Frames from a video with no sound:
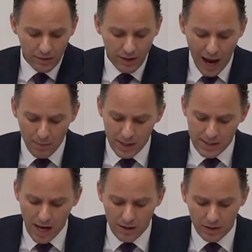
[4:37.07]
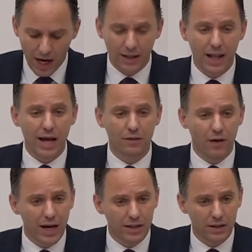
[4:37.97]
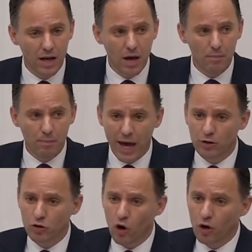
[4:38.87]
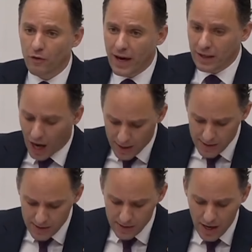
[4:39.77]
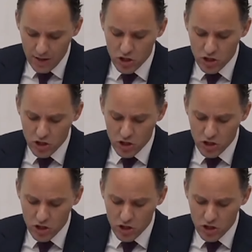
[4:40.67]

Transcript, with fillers: termik santraller var, petrol ve gaz,